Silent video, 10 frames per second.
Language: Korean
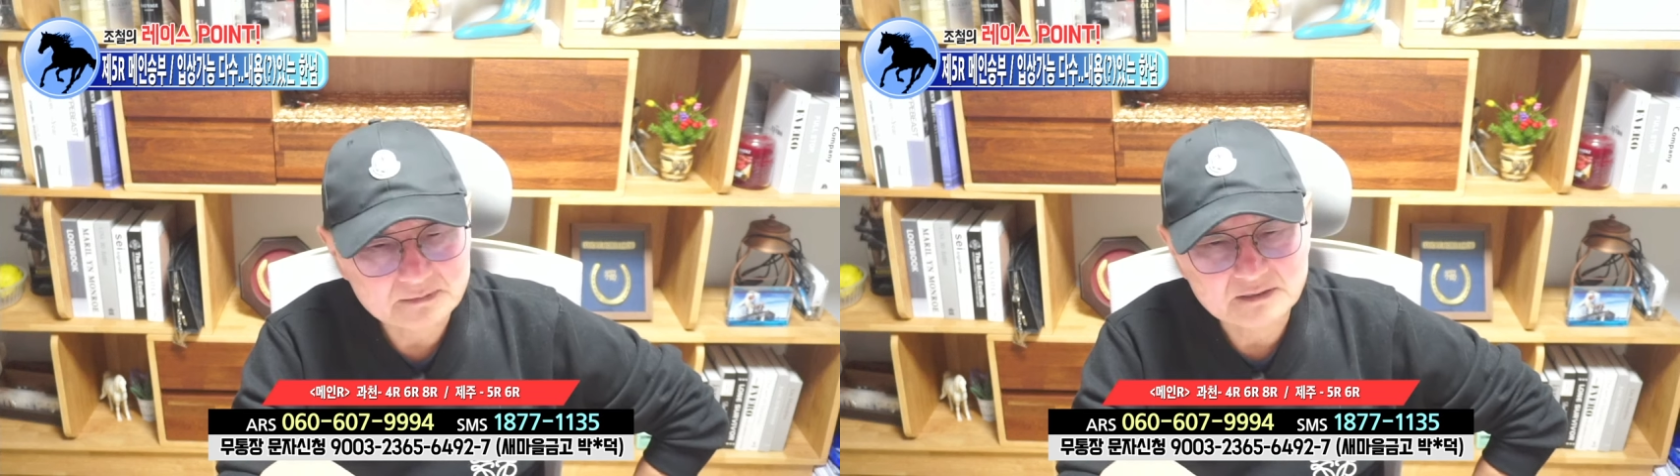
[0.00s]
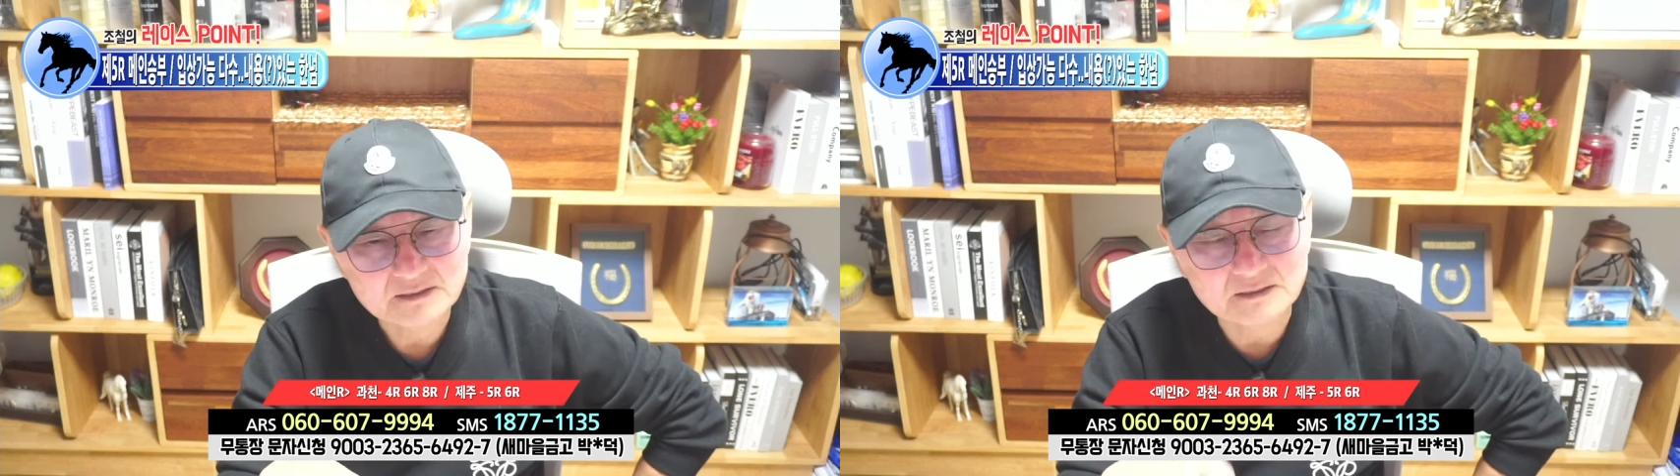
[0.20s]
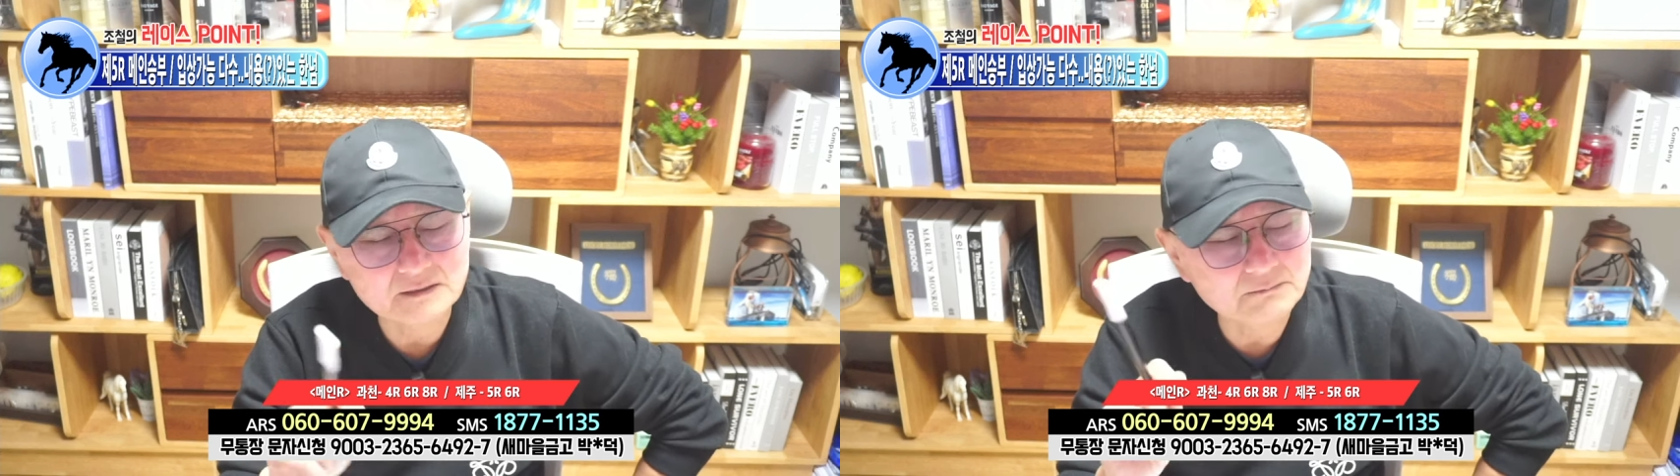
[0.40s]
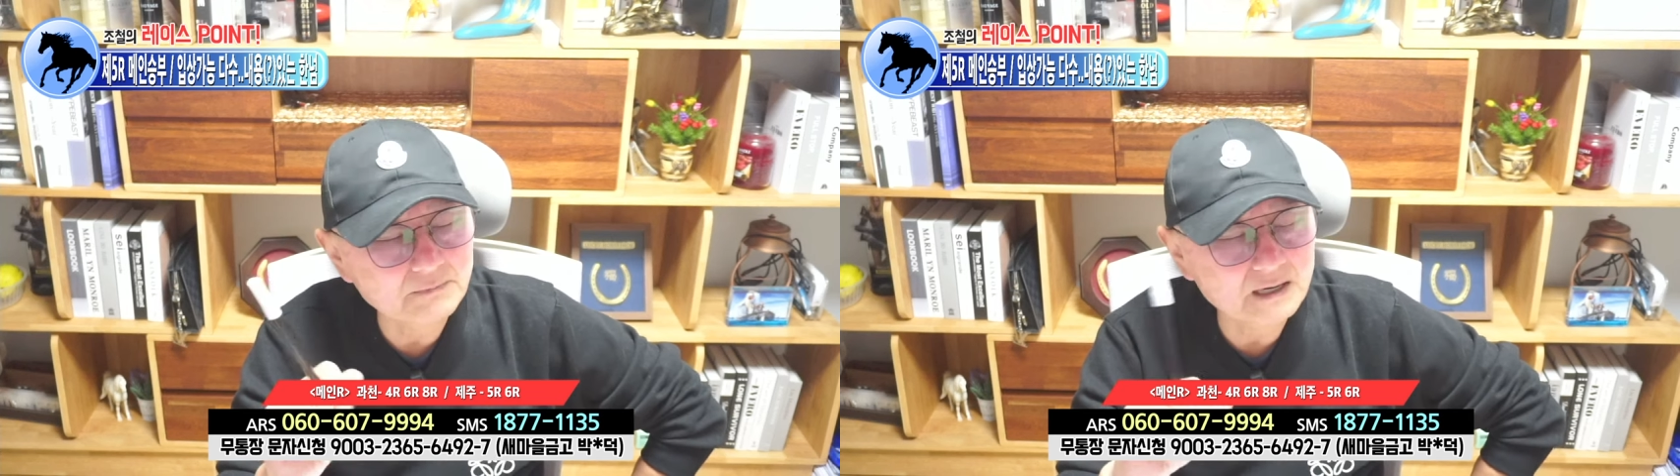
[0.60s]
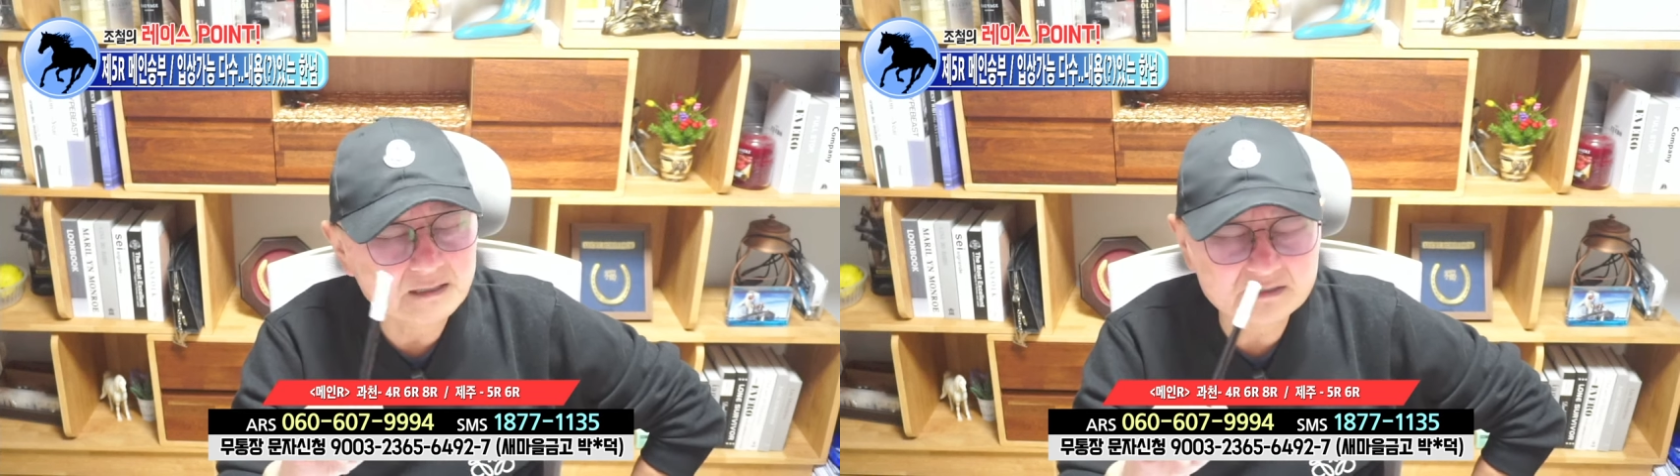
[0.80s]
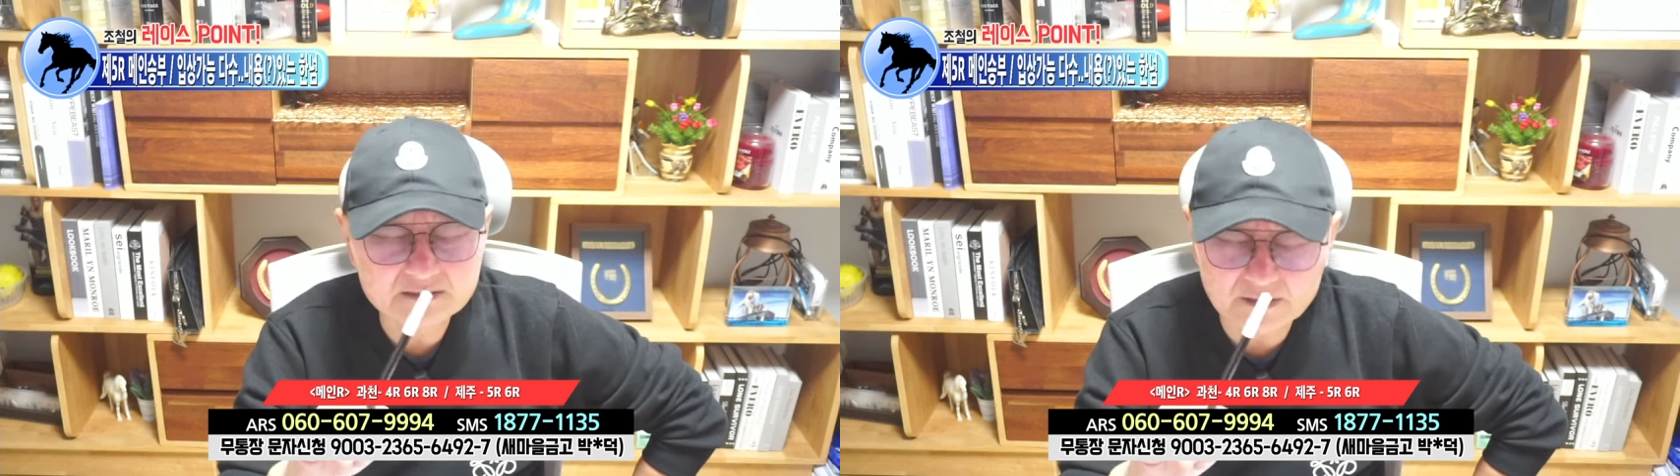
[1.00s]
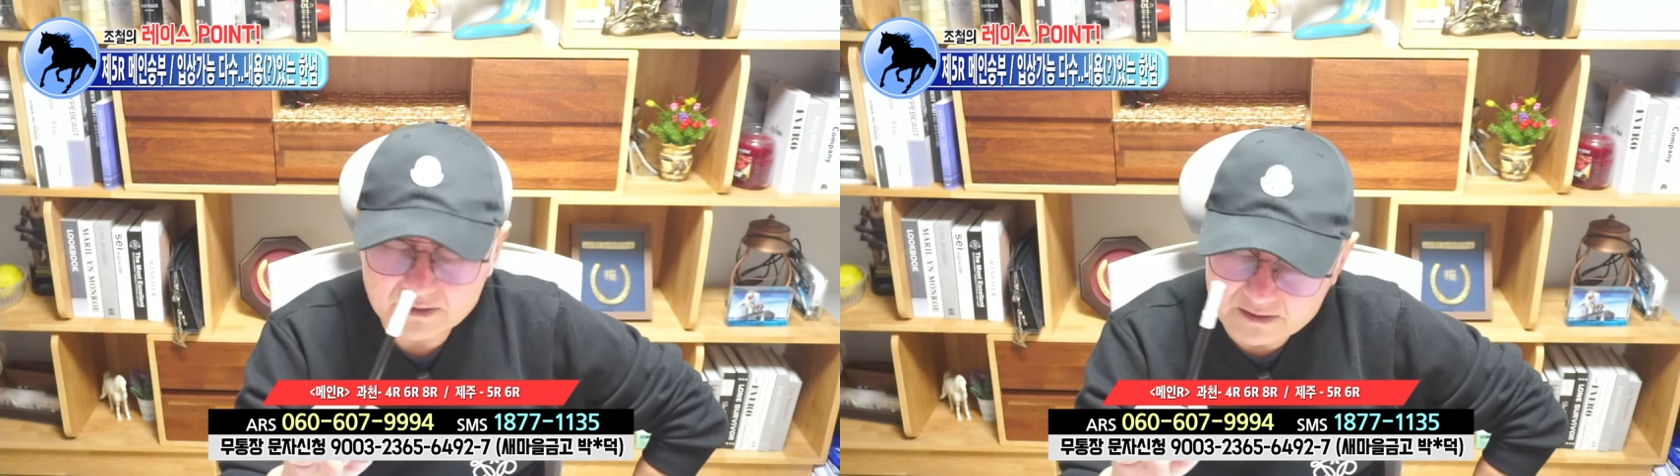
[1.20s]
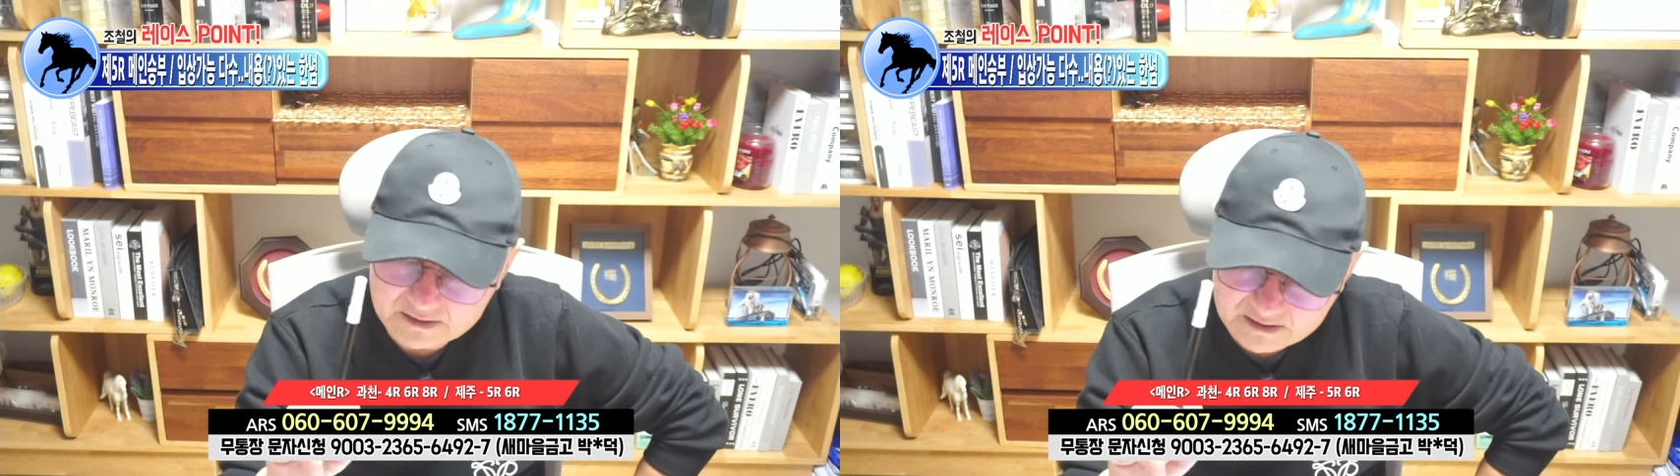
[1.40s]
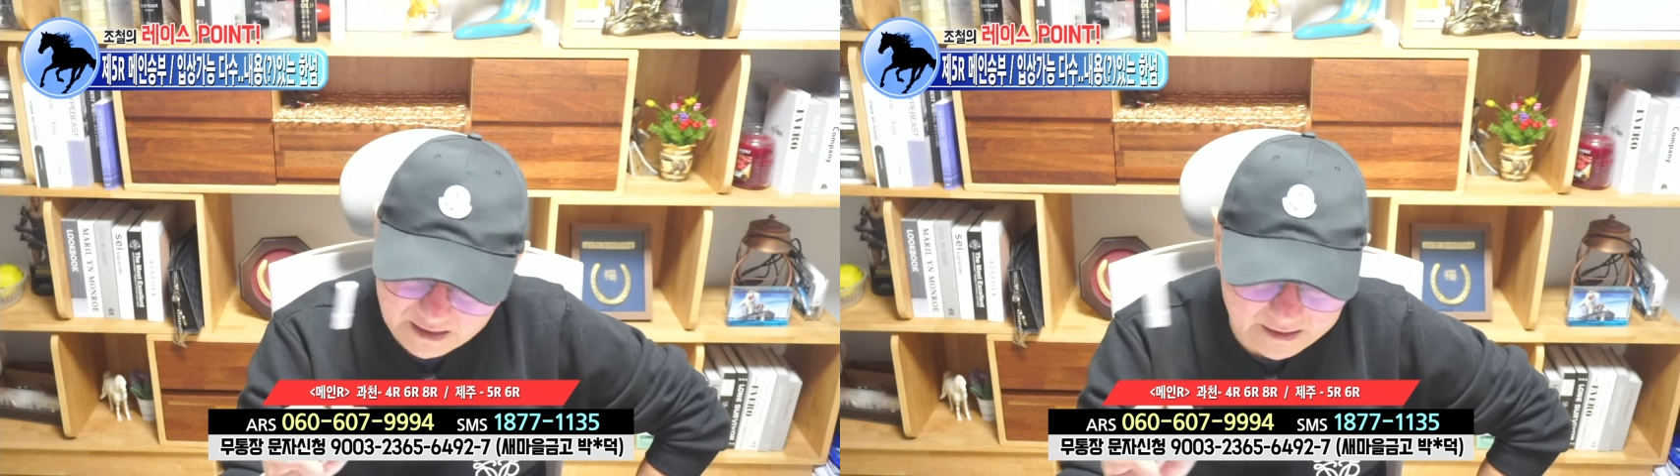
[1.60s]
이런 말 절대